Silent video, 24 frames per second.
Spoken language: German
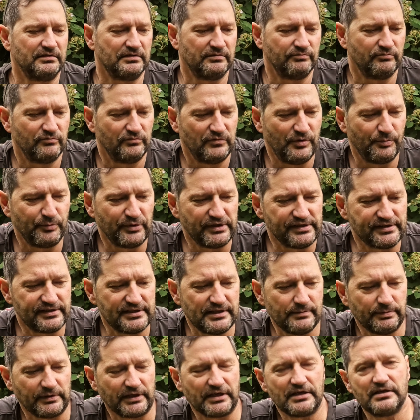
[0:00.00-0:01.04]
Ähm, Im
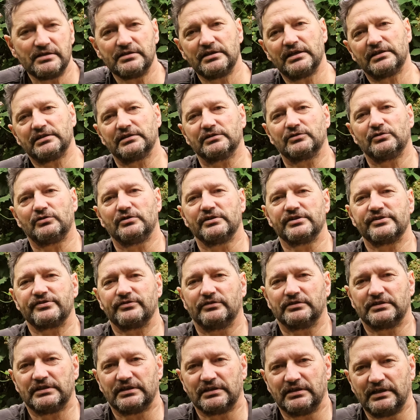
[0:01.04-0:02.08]
Prinzip Ringelnatter,
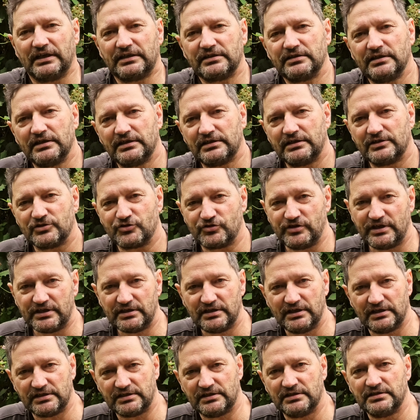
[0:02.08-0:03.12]
Kreuzotter, Glattnatter,
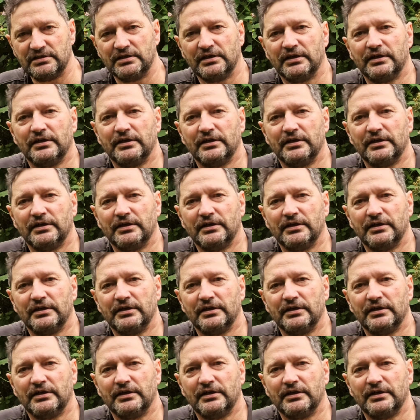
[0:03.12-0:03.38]
Schlingnatter.